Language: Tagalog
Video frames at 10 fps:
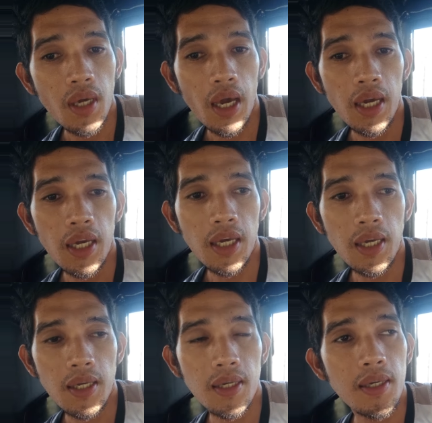kay
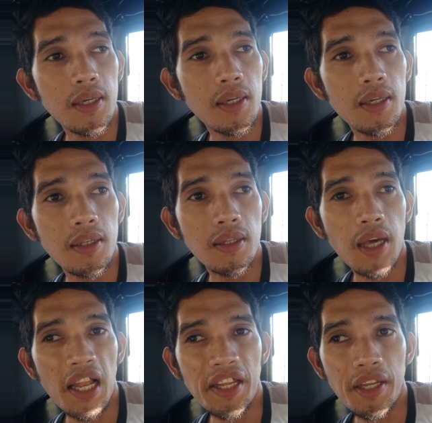
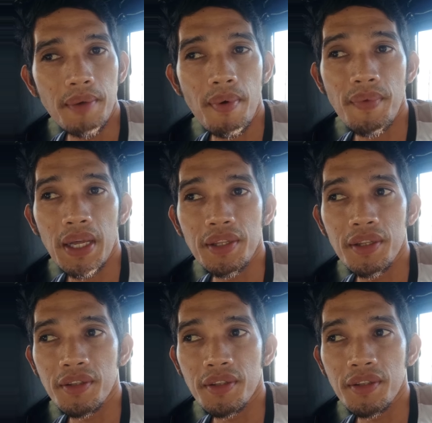holiday pa man